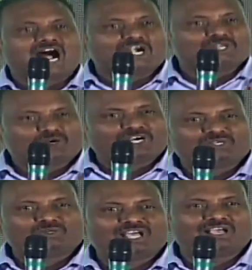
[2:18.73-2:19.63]
అడుగు
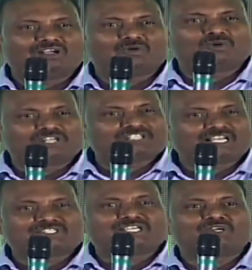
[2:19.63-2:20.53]
అడుగున
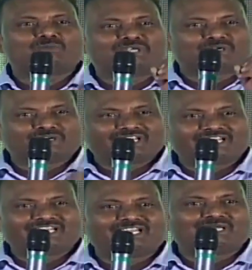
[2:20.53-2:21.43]
కోటేశ్వరరాజు గారు మీరుంటే
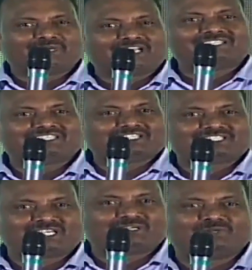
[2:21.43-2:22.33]
నేను ఏమైనా
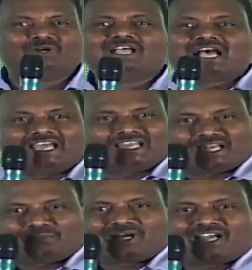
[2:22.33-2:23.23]
చేస్తాను అనే
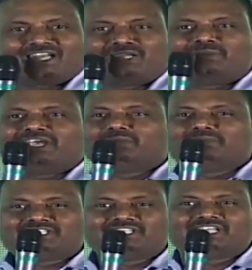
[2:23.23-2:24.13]
నమ్మకాన్ని మేడం
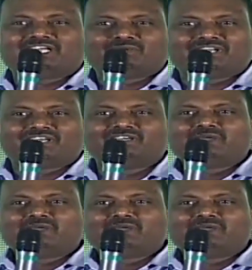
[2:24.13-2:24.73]
ఇచ్చిన దానివలన